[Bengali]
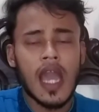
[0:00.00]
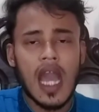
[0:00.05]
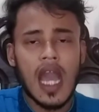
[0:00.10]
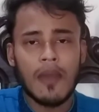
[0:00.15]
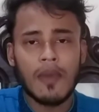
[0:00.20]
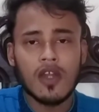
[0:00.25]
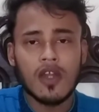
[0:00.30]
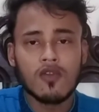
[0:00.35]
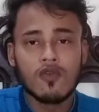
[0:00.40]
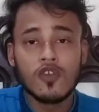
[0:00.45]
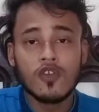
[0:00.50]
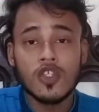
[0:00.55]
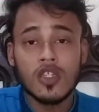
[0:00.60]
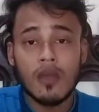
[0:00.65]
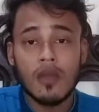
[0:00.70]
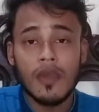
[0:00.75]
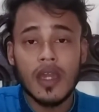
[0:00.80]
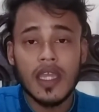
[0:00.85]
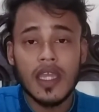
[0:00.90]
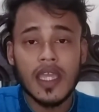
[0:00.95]
আমার
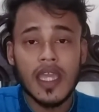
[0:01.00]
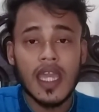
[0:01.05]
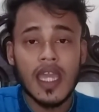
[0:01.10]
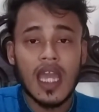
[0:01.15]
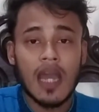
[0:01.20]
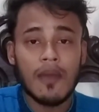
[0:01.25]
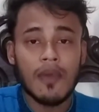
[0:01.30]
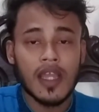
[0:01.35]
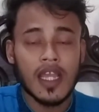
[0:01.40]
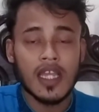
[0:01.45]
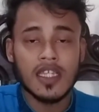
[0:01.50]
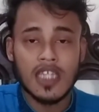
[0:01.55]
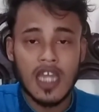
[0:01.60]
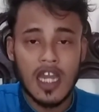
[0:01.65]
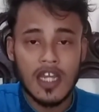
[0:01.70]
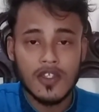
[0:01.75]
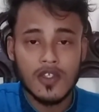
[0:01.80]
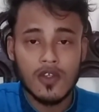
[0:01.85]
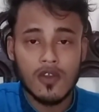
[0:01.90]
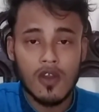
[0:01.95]
দুঃসময়ে কে আমাকে
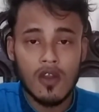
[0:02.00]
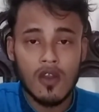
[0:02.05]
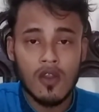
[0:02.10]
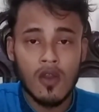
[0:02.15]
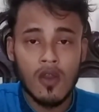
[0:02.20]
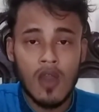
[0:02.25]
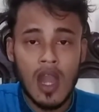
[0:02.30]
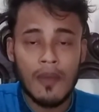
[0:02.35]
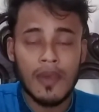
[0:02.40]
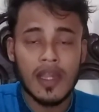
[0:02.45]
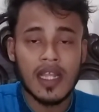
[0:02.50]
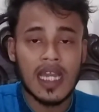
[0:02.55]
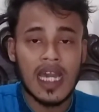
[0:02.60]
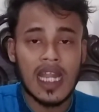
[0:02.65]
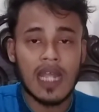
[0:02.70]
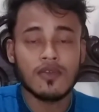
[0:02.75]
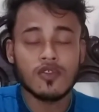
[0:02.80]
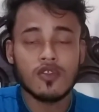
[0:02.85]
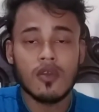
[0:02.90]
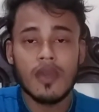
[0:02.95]
সাহায্য করলো আমার
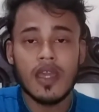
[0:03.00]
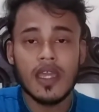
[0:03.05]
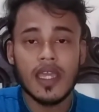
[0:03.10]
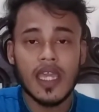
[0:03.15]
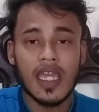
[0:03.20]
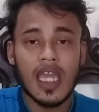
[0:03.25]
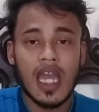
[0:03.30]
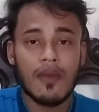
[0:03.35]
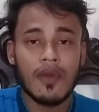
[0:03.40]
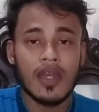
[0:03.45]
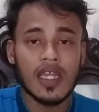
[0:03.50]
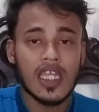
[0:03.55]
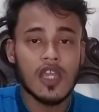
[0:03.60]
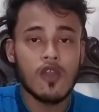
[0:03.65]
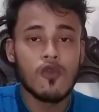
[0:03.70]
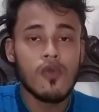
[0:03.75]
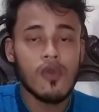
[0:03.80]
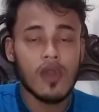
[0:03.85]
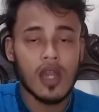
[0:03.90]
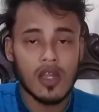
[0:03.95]
খারাপ সময়ে কে আমাকে
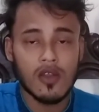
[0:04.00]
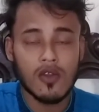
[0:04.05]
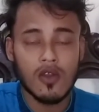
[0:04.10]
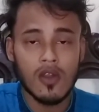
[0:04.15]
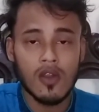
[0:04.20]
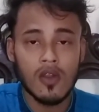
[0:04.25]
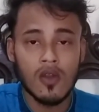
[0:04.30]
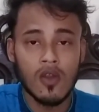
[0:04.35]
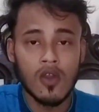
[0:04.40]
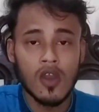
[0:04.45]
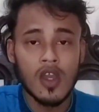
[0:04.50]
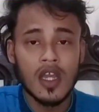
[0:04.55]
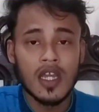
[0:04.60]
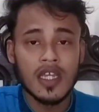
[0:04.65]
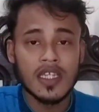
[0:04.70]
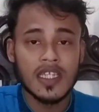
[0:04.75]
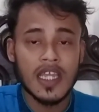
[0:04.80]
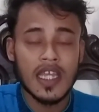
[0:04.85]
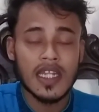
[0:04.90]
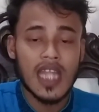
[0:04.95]
উপকার করলো
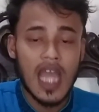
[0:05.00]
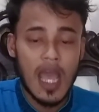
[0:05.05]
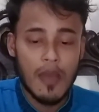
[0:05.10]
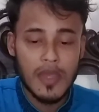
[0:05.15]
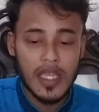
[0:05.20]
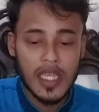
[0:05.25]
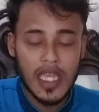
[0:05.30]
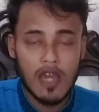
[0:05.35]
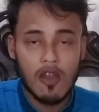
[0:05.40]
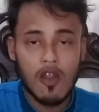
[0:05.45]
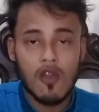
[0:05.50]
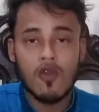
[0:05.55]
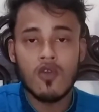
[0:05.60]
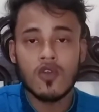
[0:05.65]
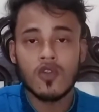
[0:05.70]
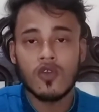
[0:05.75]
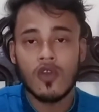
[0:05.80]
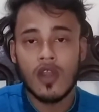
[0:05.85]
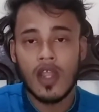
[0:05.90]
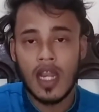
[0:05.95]
সেটা আমি কেন নোট
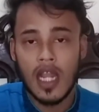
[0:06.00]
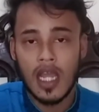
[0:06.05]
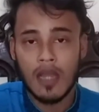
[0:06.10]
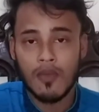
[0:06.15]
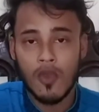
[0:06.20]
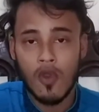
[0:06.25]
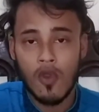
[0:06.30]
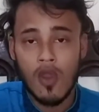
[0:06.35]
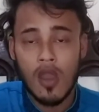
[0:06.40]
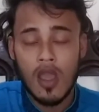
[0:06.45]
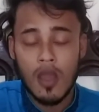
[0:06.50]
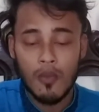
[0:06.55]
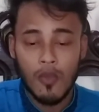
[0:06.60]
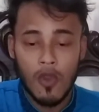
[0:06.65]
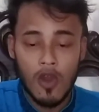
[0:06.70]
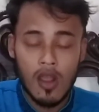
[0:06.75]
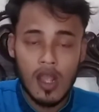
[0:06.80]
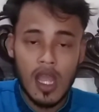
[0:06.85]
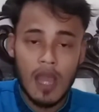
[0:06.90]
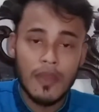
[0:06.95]
করে রাখবো
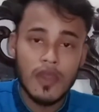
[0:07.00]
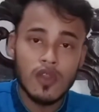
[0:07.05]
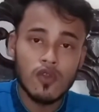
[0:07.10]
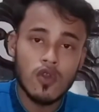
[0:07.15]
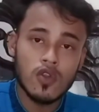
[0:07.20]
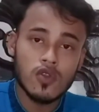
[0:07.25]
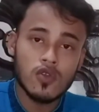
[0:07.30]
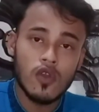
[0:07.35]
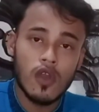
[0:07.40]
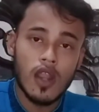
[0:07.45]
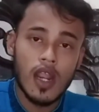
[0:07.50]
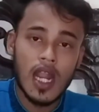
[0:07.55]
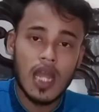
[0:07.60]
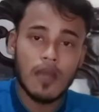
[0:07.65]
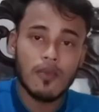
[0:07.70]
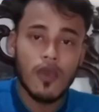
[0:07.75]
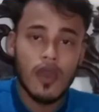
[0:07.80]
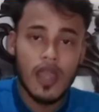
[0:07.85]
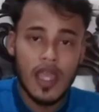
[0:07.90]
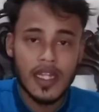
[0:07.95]
বরং আমি নোট করে
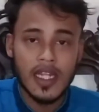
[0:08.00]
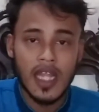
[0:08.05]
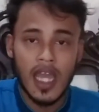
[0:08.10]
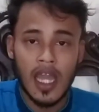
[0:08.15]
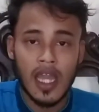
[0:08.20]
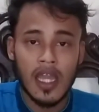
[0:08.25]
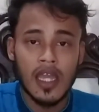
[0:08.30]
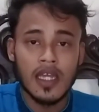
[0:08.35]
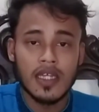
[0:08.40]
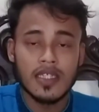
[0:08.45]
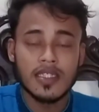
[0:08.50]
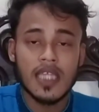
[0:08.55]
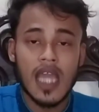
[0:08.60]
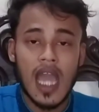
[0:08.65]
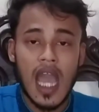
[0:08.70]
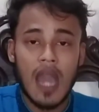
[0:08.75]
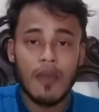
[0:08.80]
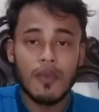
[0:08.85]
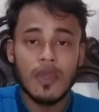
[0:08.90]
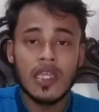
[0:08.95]
রাখবো এটা যে
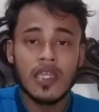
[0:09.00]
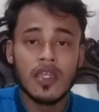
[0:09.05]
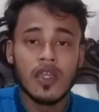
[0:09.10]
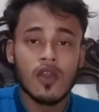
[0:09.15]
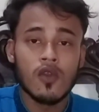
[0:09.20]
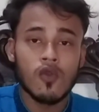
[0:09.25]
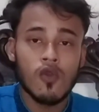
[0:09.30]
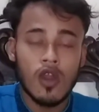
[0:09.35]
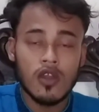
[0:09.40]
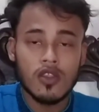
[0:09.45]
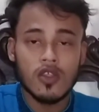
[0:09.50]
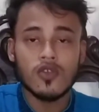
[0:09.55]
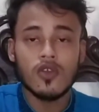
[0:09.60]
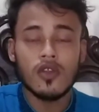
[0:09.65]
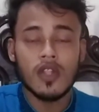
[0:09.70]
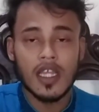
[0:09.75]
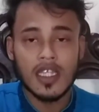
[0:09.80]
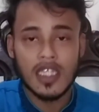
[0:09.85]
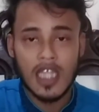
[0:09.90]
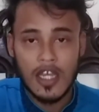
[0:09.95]
আমি
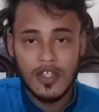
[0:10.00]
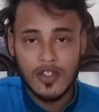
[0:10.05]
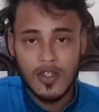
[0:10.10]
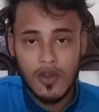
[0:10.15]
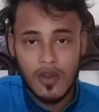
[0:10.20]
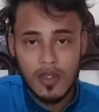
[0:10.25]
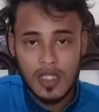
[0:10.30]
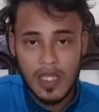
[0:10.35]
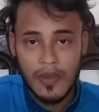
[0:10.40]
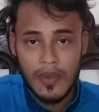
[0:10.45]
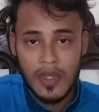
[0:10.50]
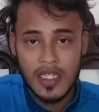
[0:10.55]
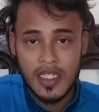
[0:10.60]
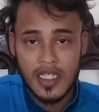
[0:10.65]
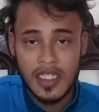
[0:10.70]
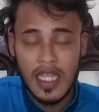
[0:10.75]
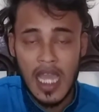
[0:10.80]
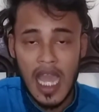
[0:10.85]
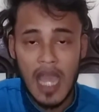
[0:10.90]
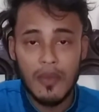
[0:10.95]
কতজনকে সাহায্য করতে
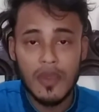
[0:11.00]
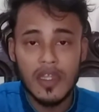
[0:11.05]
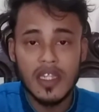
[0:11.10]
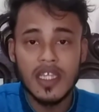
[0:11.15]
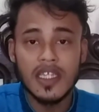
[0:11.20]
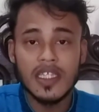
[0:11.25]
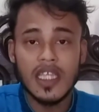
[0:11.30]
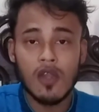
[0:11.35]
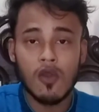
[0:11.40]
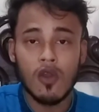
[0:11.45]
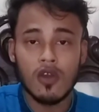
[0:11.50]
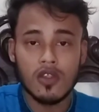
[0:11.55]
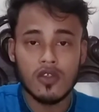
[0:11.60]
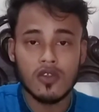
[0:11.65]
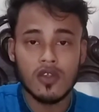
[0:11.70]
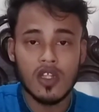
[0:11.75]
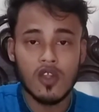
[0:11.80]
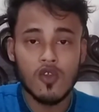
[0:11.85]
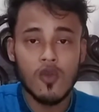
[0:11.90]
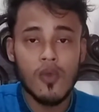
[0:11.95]
পেরেছি আমি নিজে
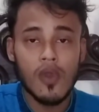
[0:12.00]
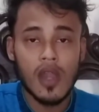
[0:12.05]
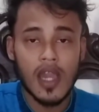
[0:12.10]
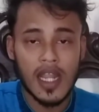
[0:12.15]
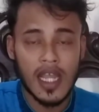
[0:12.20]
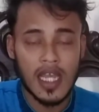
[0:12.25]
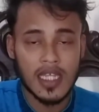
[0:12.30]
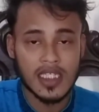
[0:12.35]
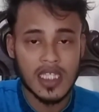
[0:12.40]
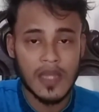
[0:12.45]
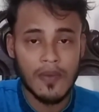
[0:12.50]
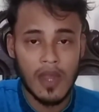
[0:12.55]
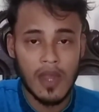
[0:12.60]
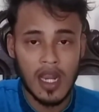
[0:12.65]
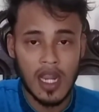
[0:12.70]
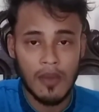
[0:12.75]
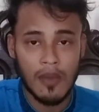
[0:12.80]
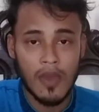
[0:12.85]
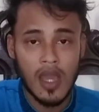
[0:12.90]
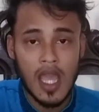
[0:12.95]
কতজনের উপকারে আসতে
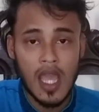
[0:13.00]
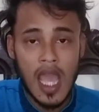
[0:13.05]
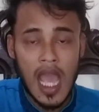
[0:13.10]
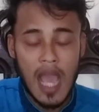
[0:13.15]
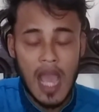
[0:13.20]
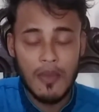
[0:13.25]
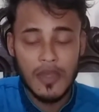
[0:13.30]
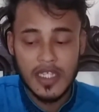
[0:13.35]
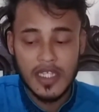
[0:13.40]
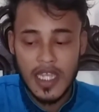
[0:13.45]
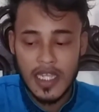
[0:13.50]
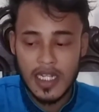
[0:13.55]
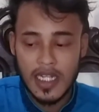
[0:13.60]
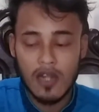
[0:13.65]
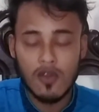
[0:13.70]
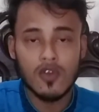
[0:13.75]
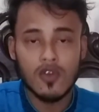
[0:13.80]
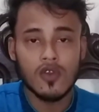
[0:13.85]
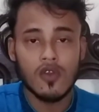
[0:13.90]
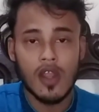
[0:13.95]
পারলাম আমি সেটা
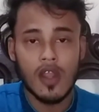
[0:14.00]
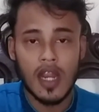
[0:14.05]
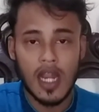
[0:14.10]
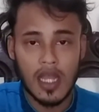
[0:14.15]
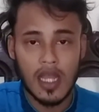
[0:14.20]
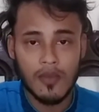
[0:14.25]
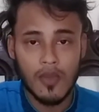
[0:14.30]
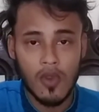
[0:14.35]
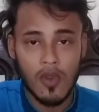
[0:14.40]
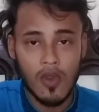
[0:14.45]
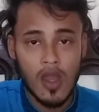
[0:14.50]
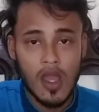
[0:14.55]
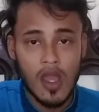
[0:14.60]
নোট করে রাখবো